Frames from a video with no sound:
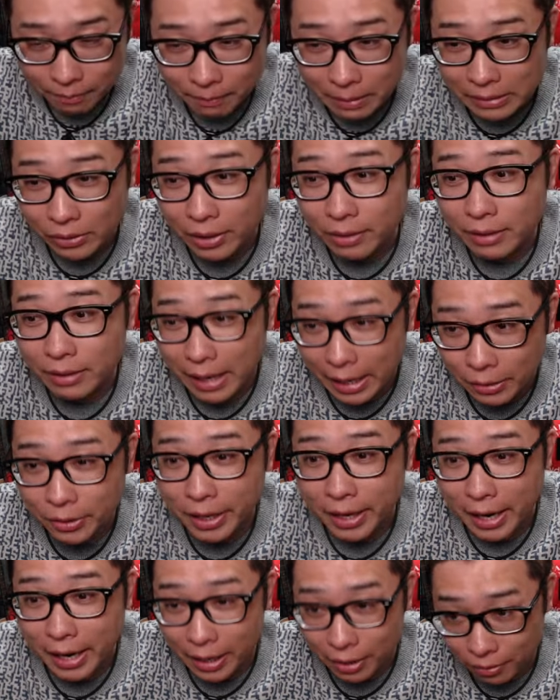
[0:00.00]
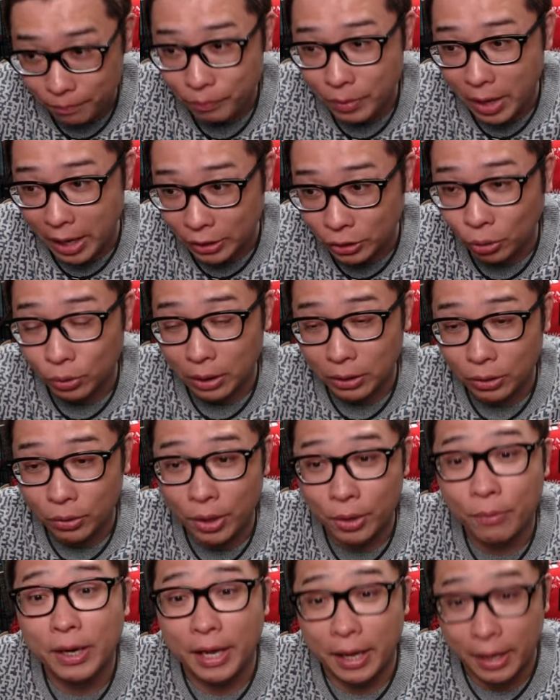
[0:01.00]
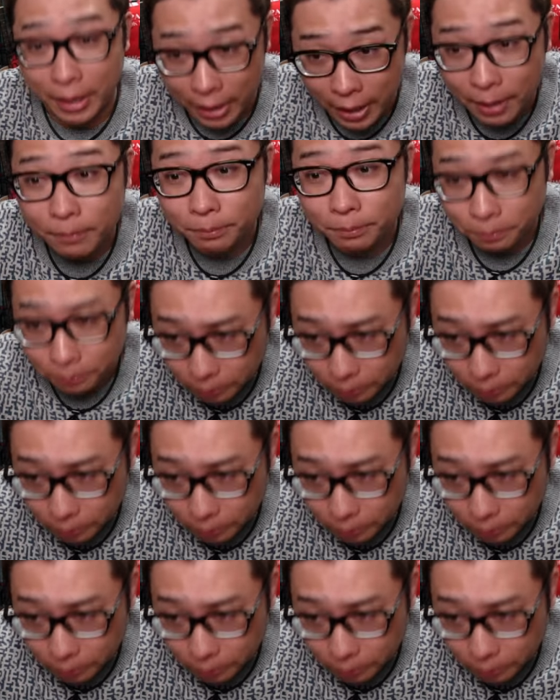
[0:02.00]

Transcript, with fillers: まあ、それぐらいの狙いで、えー、ショートは取れるわけやから。